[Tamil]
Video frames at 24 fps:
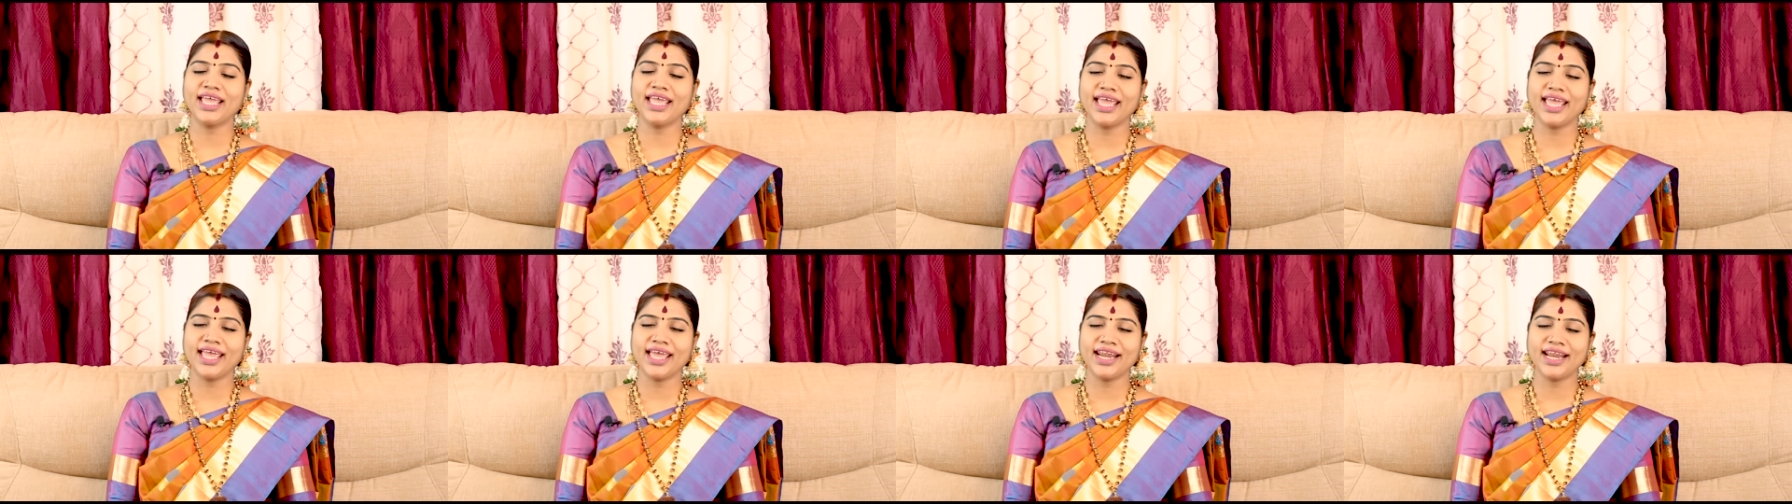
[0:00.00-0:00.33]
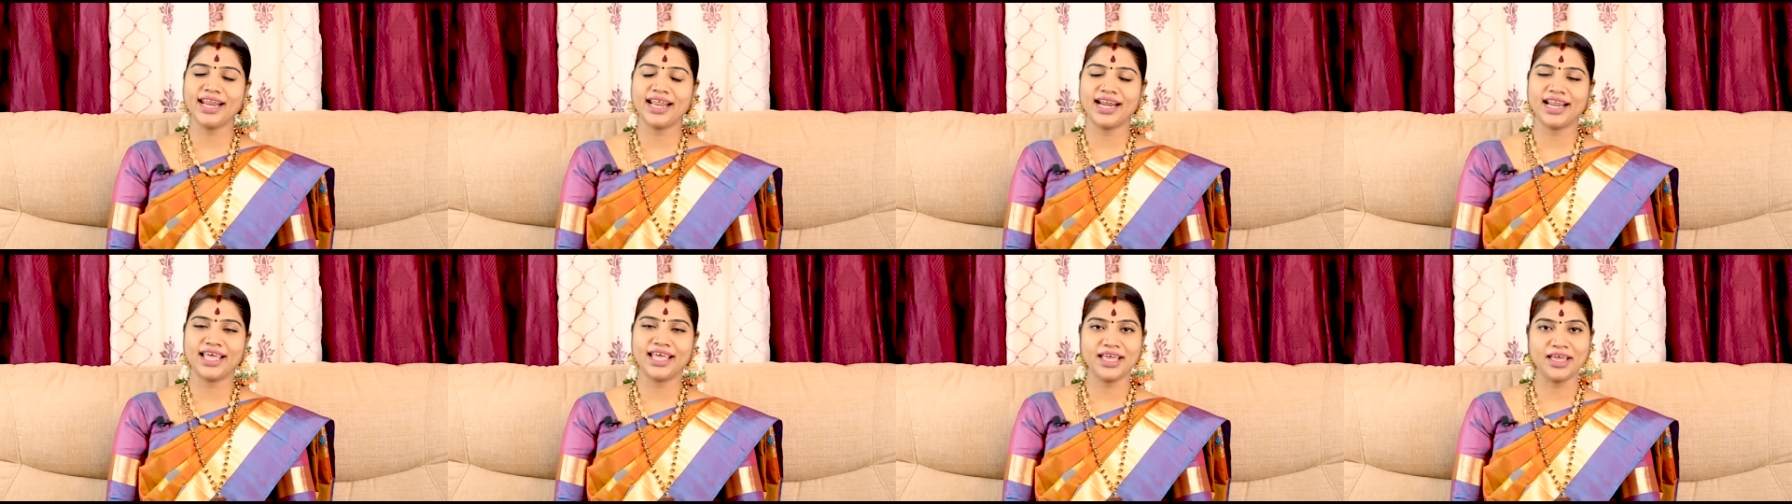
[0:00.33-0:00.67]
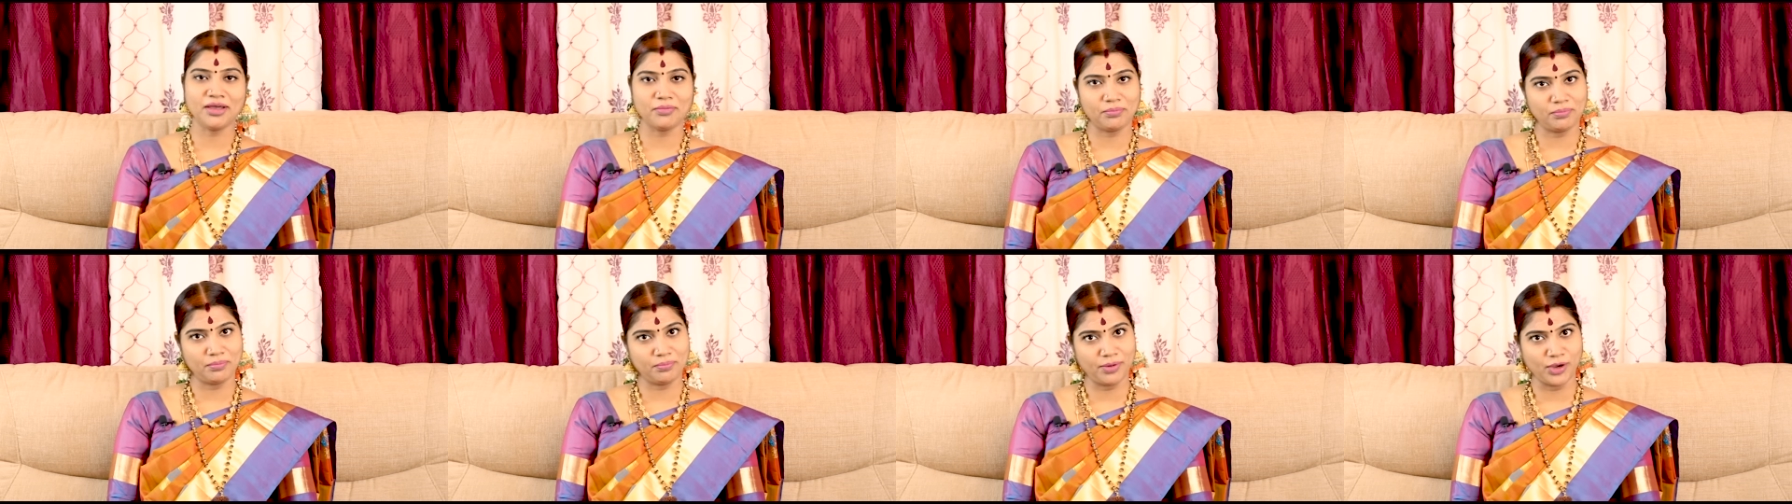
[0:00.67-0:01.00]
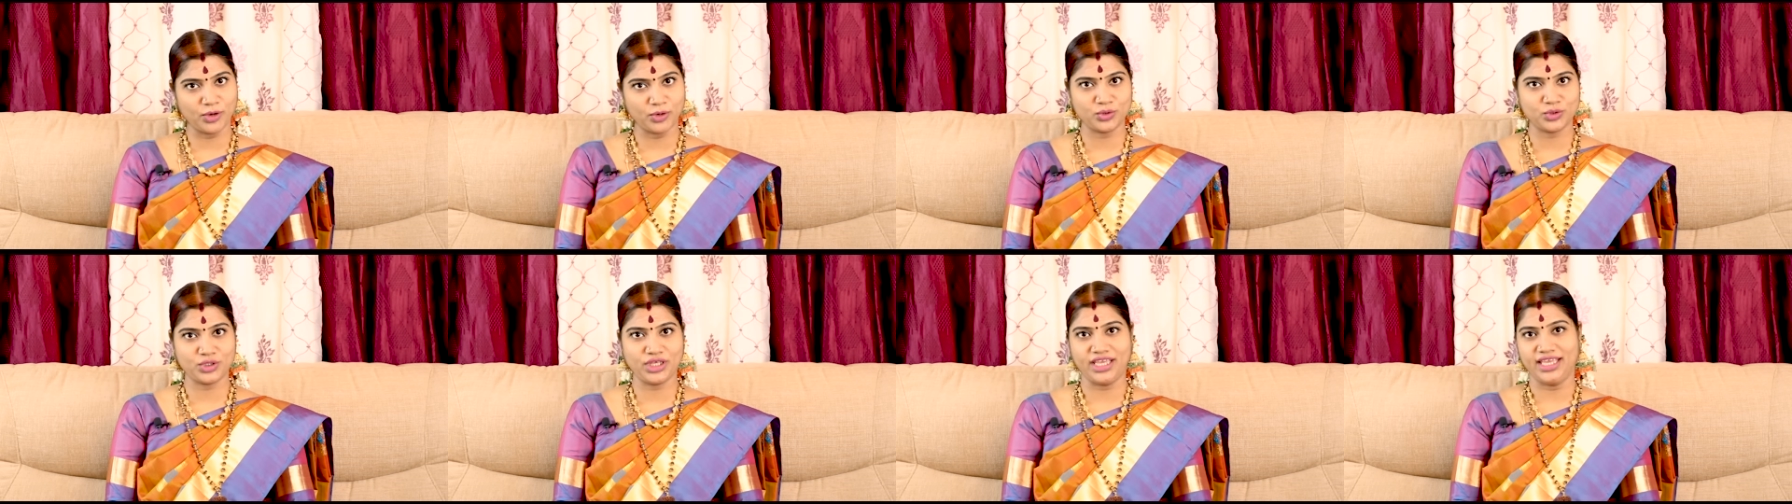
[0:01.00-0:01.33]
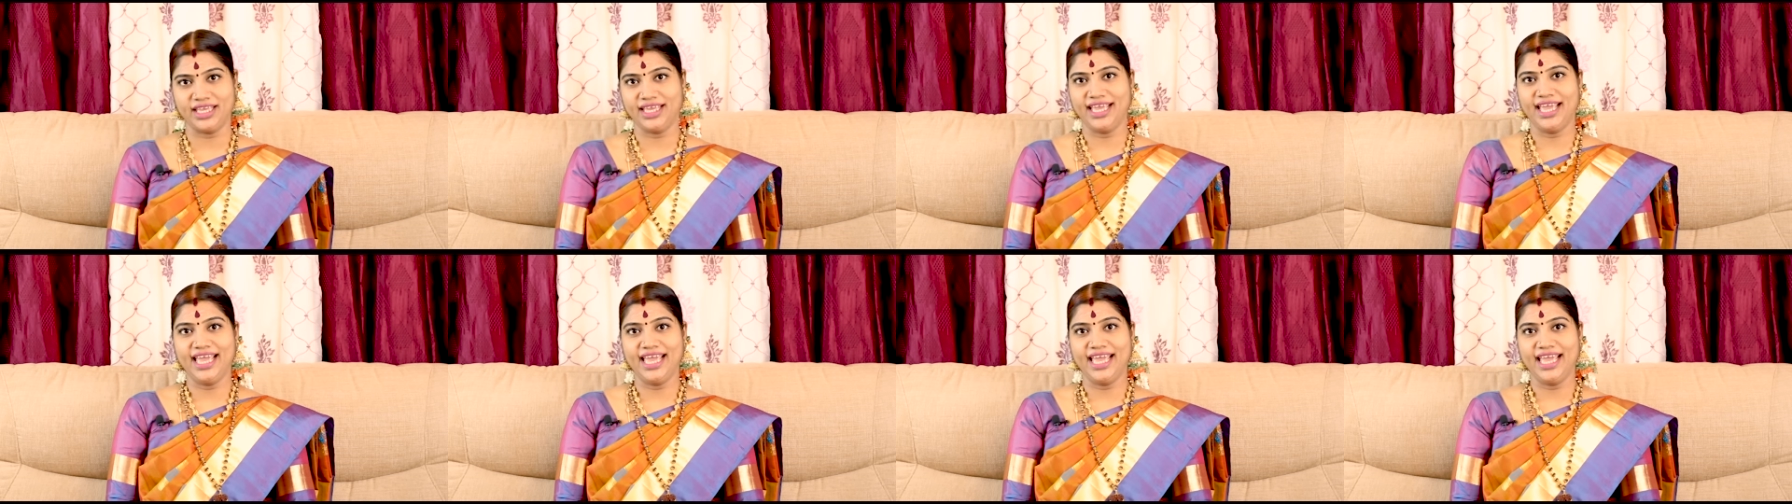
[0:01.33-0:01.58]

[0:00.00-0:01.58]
கேரள பகுதி